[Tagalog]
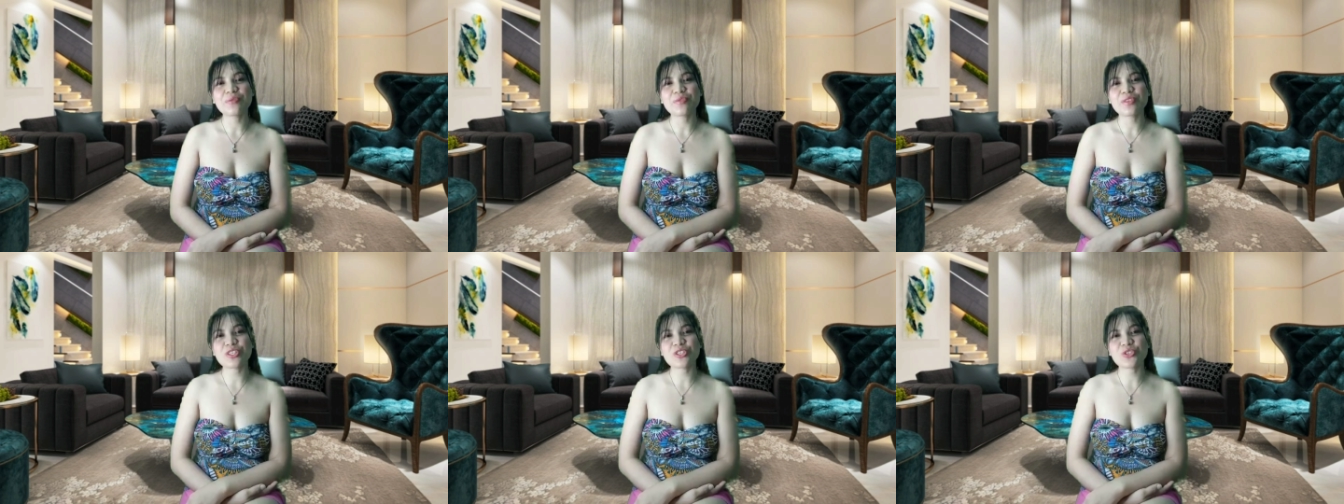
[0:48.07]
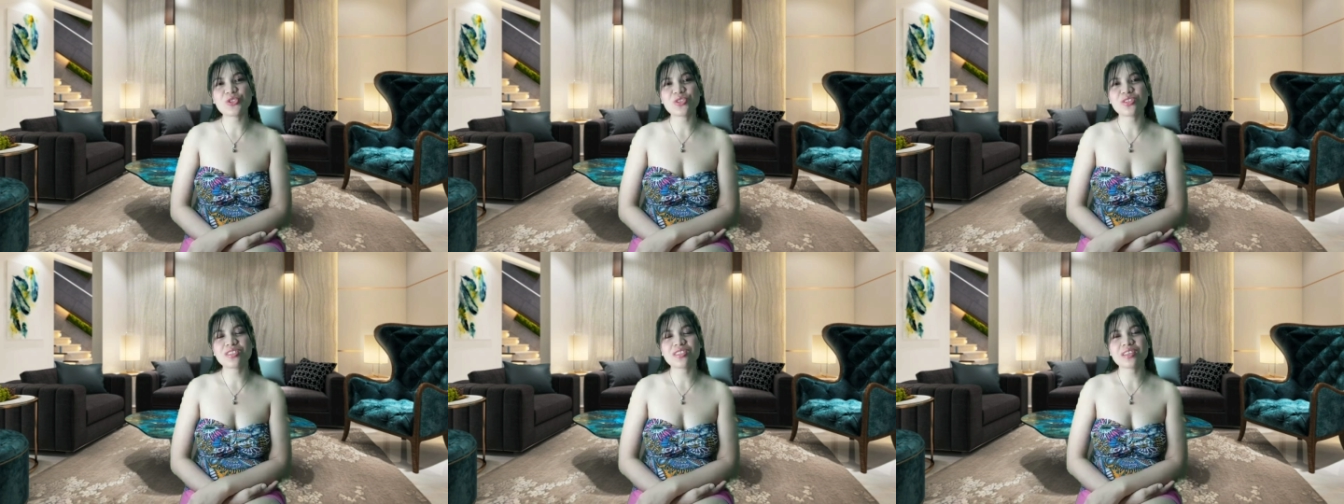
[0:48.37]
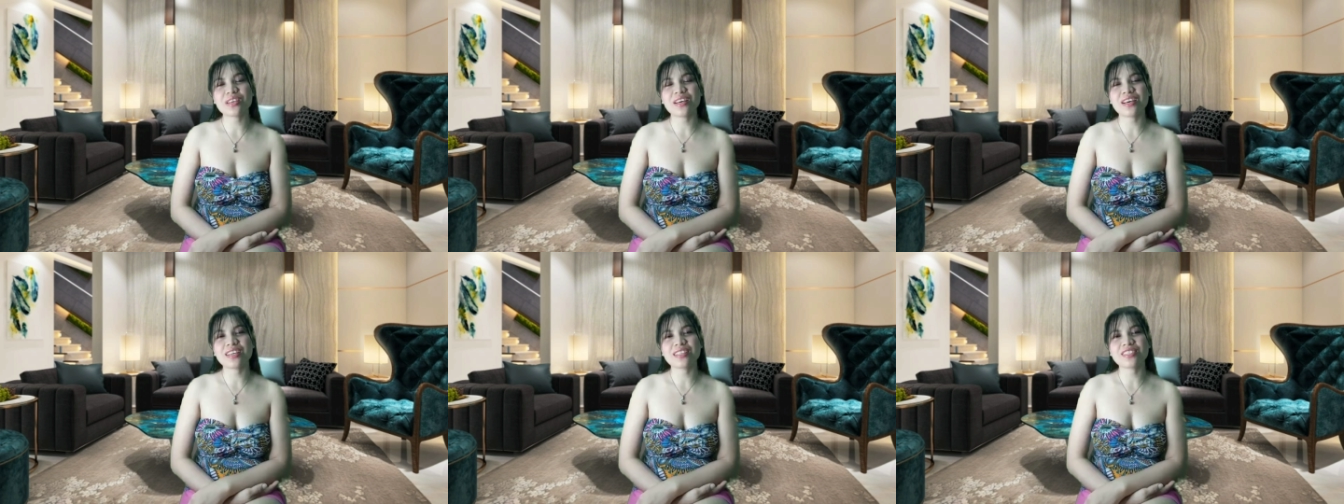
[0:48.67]
feature
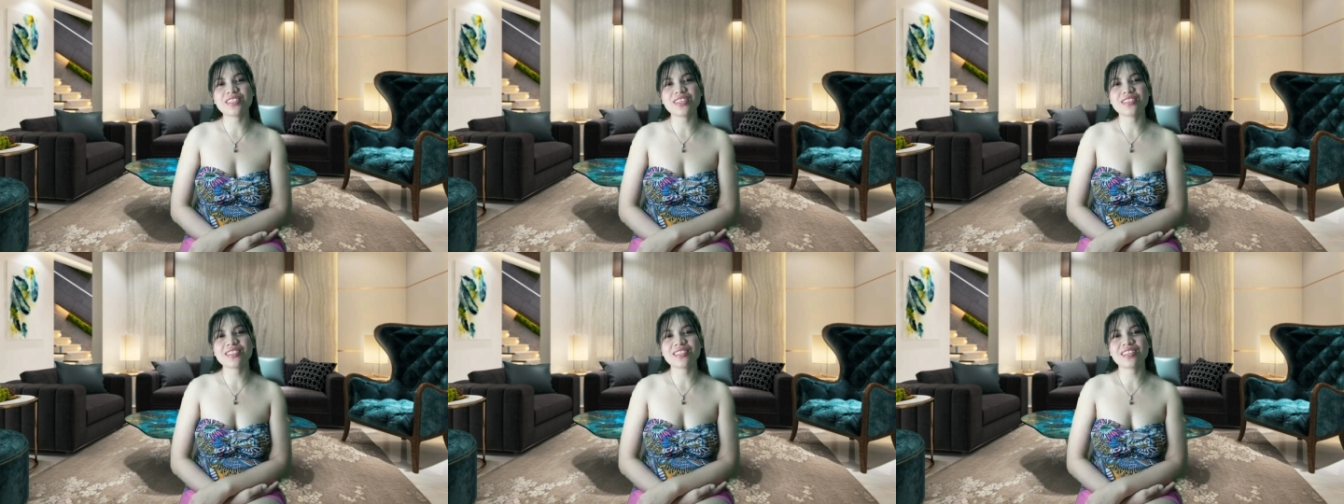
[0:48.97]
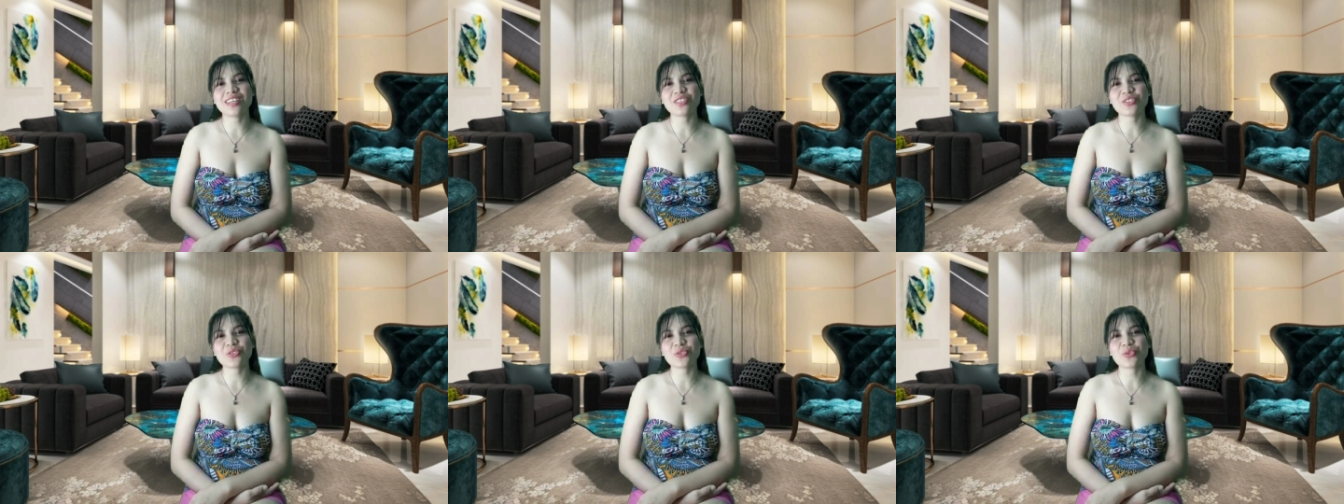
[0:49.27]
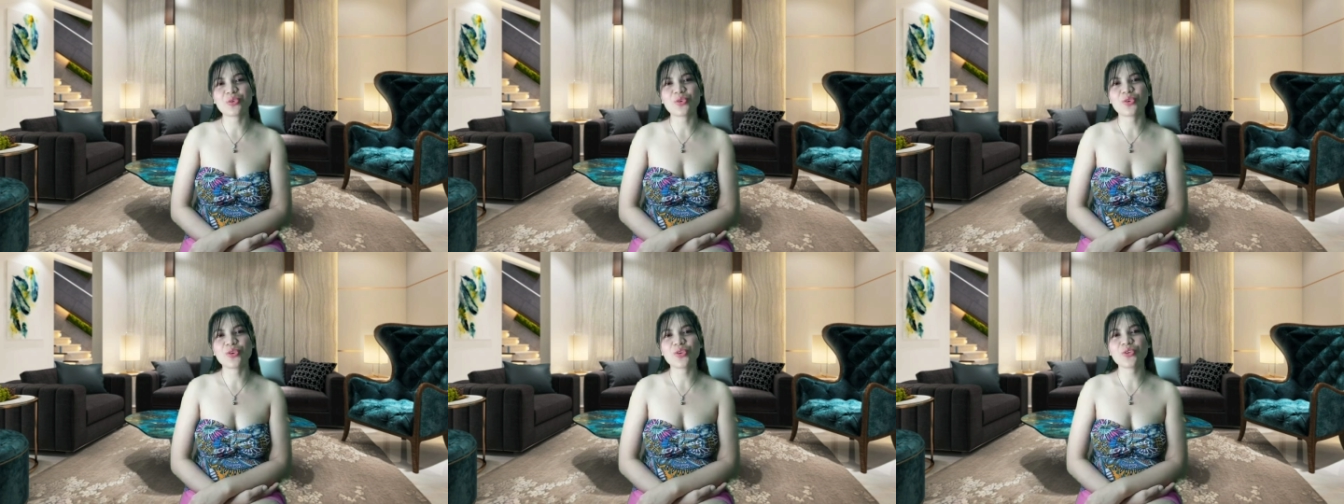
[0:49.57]
sa Jessica
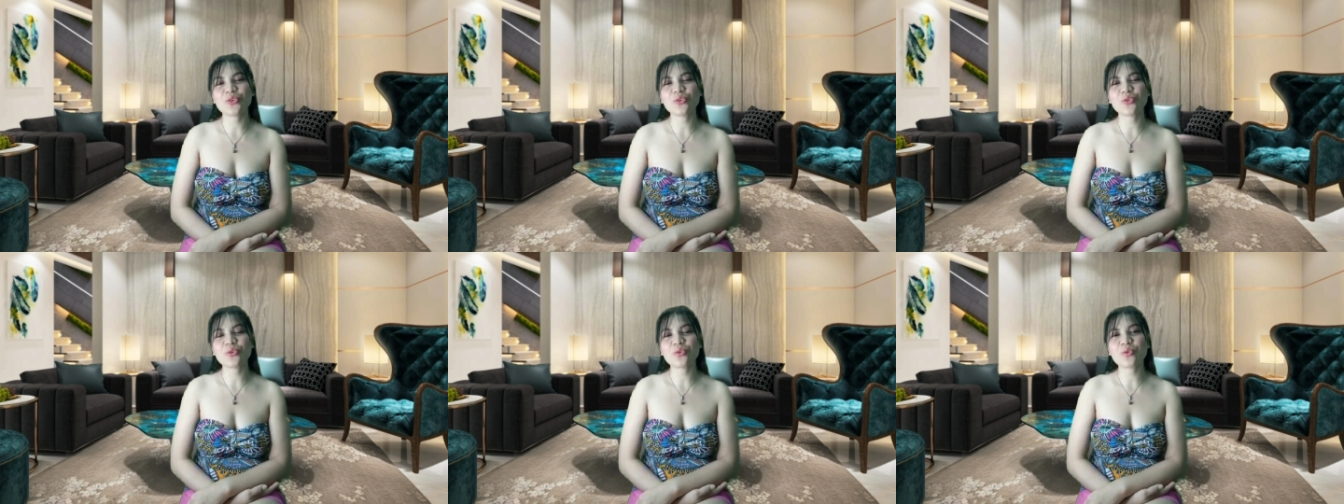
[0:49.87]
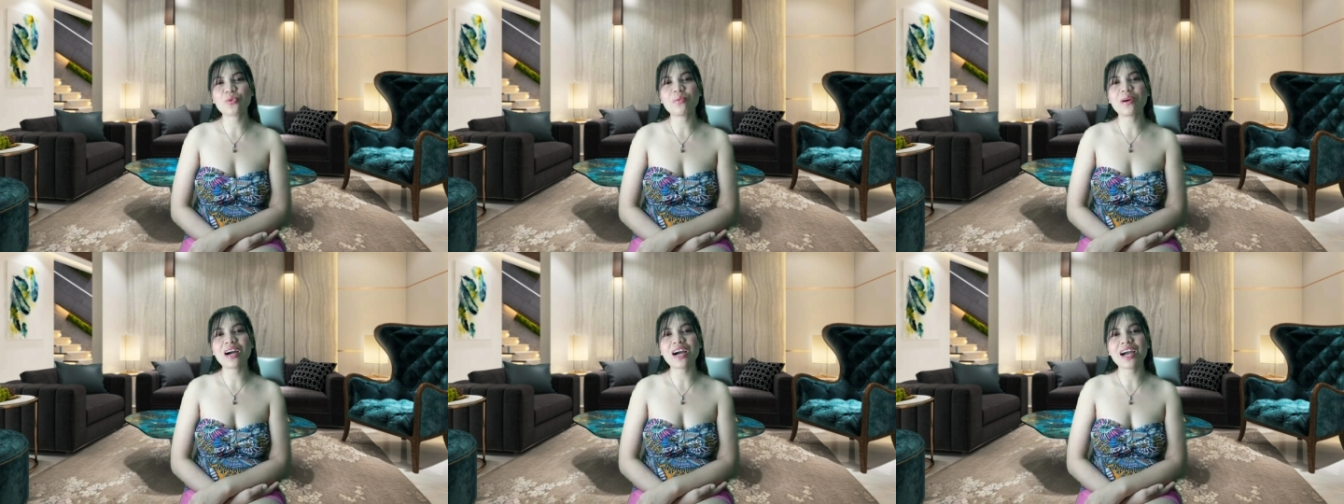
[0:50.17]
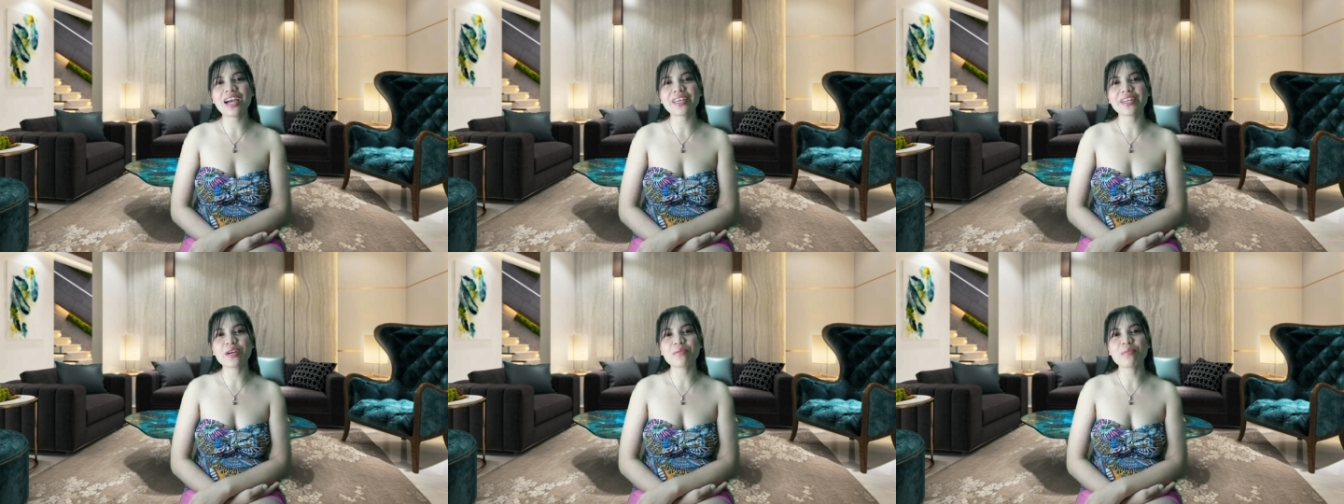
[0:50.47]
Soho, yung
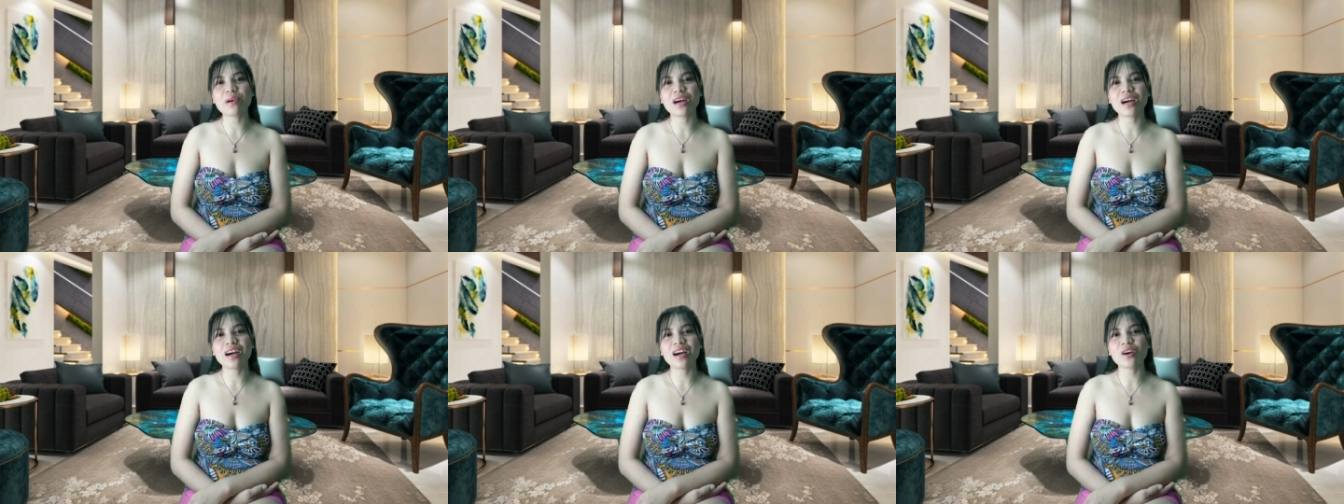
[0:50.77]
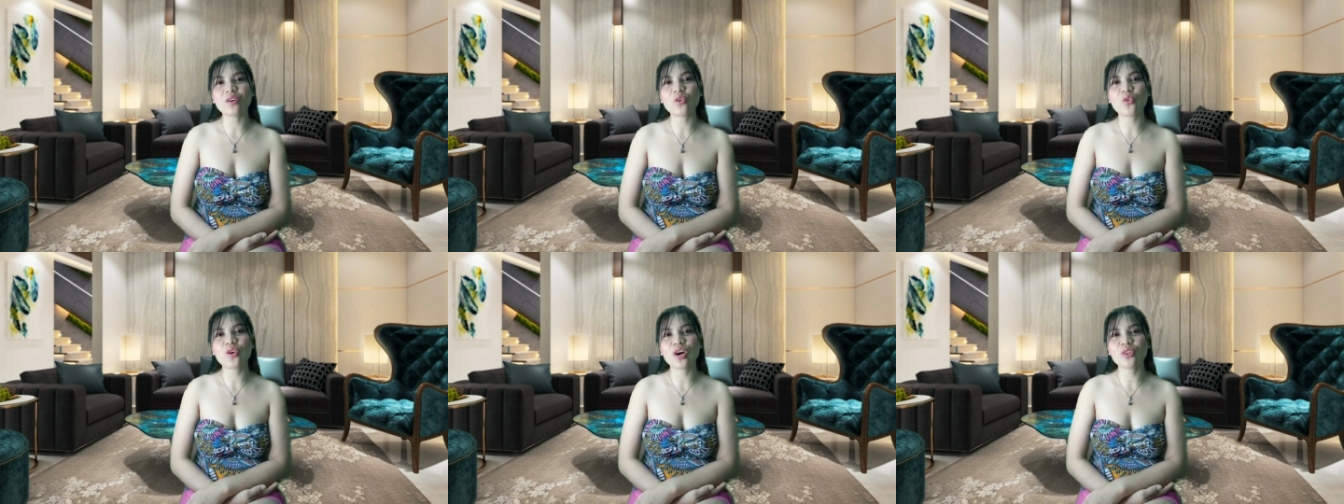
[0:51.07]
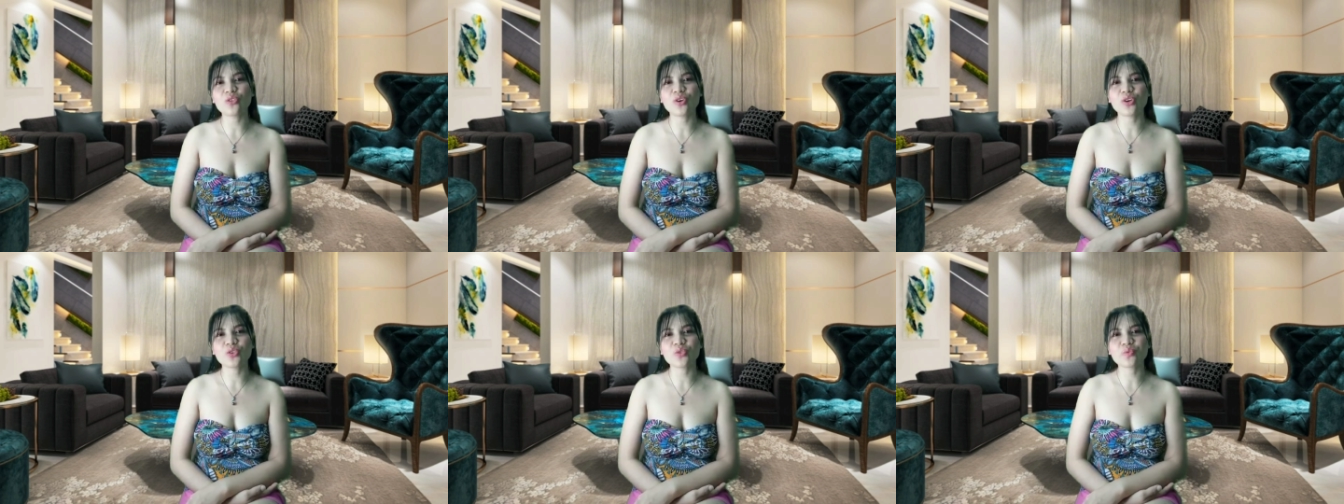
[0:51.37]
kumakain ng mga kung
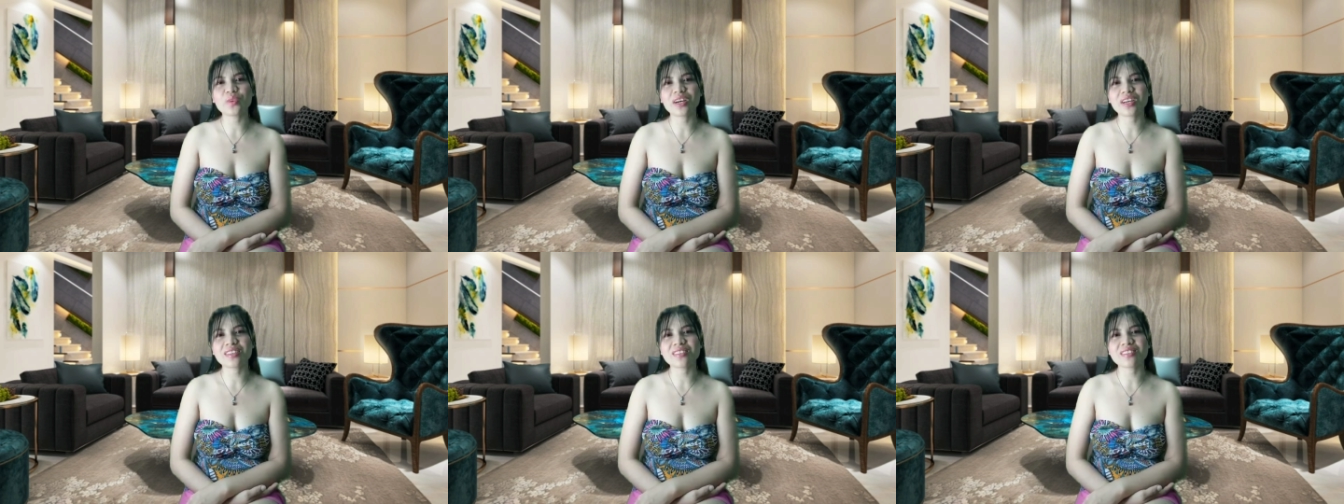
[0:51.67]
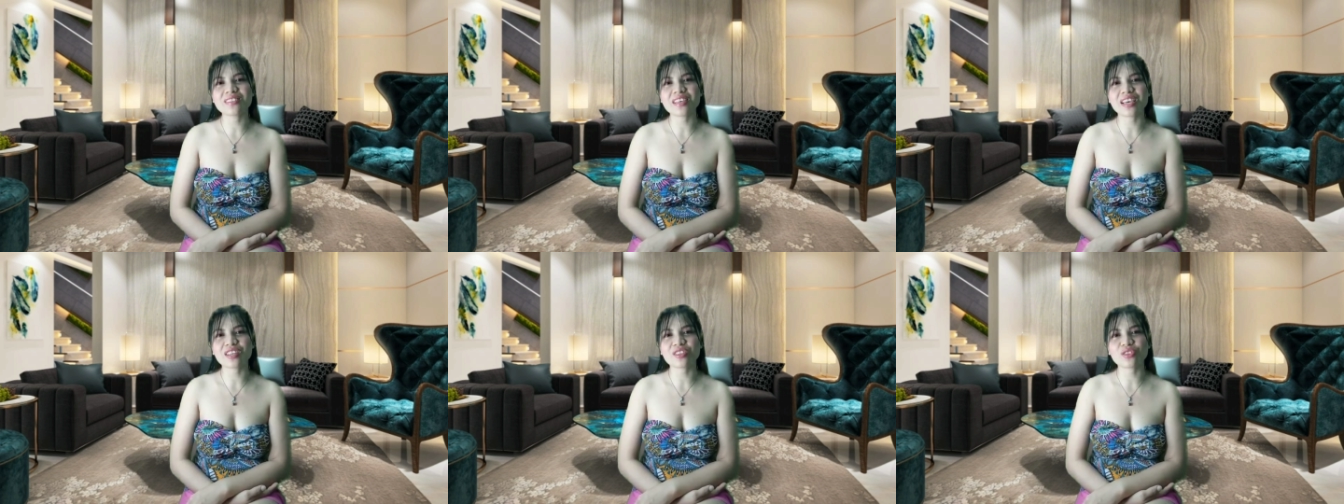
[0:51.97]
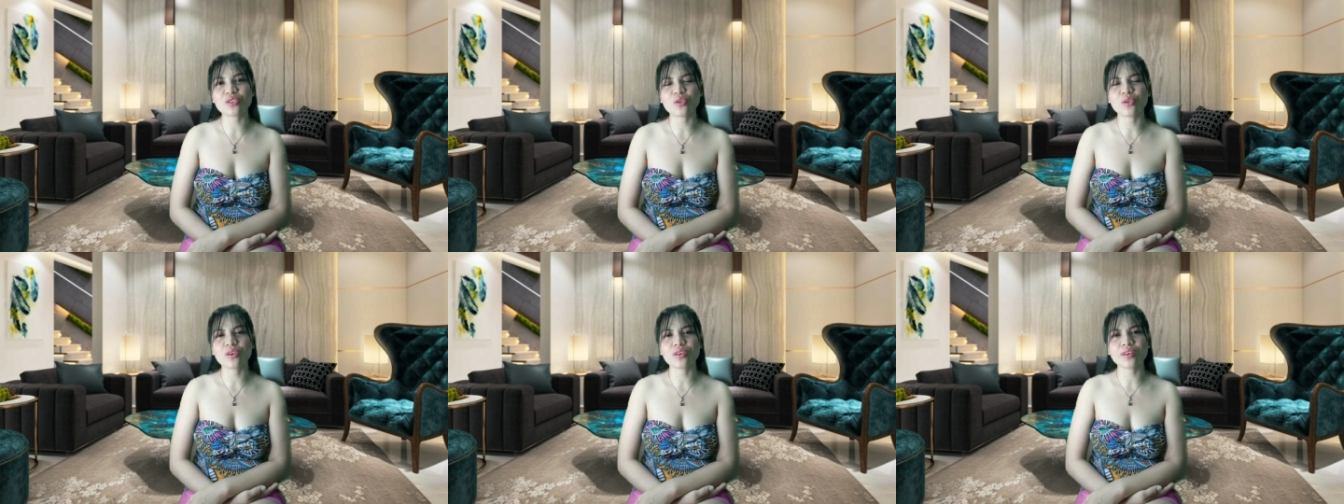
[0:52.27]
ano-ano mga insekto.